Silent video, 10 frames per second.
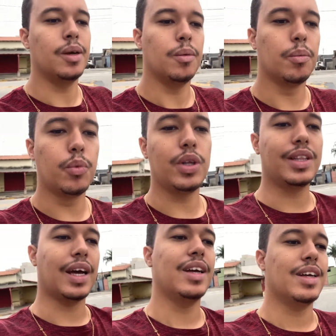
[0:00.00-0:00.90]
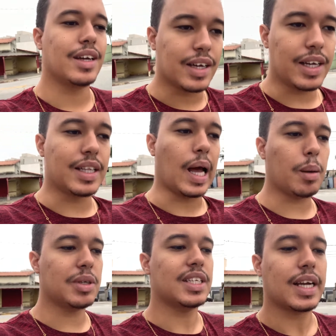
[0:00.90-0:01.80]
muita grana. Ah,
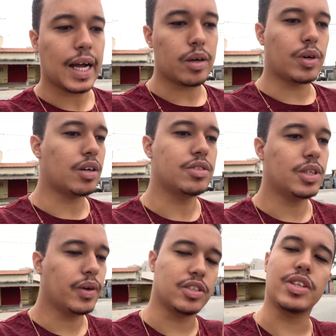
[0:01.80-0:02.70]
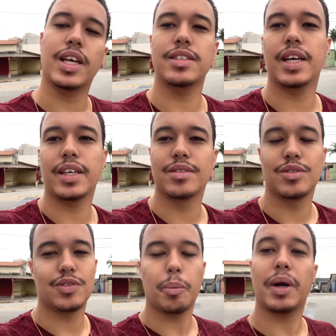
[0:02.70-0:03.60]
mas é caro, House? Não, é só 10 reais.
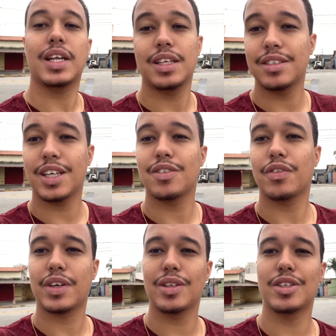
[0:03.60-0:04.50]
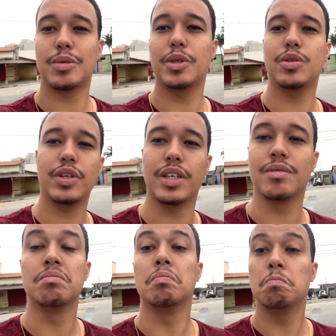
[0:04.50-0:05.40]
Você vai pagar 10 reais, vai ficar na nossa mentoria
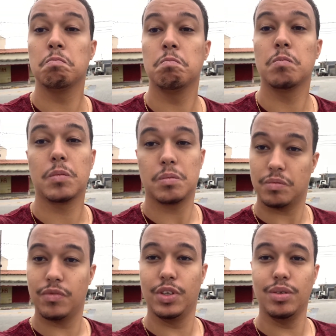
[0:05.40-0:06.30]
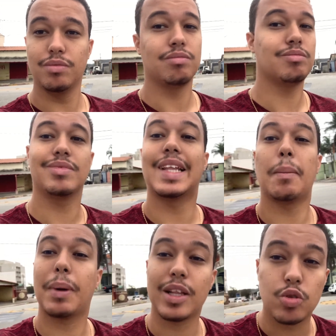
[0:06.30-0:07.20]
viu? Dá
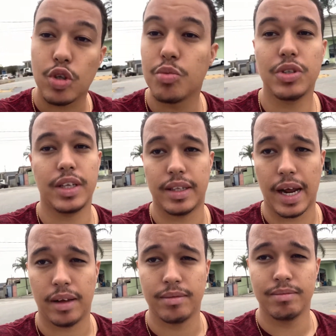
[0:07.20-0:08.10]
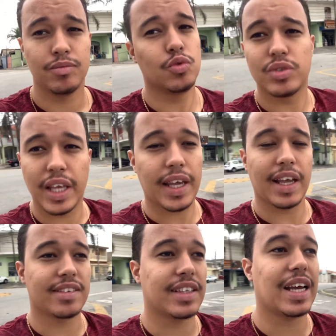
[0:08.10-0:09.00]
pra todo mundo entrar. Não tem
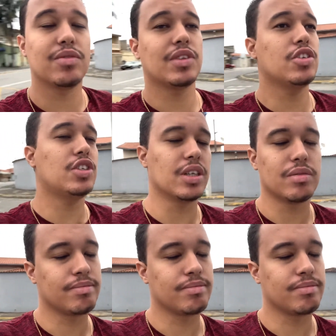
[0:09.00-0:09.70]
essa de, ah, não tem dinheiro.